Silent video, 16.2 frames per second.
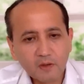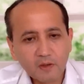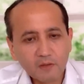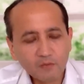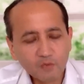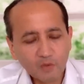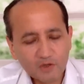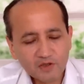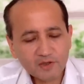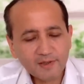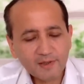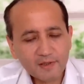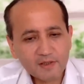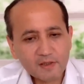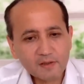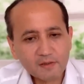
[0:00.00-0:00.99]
ну,
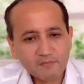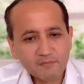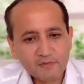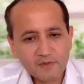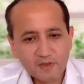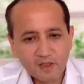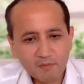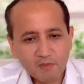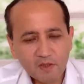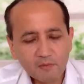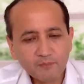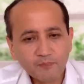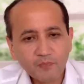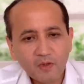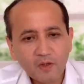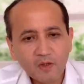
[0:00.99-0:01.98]
ожидалась всеми,
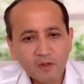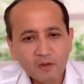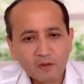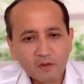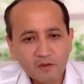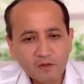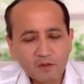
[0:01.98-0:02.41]
и тем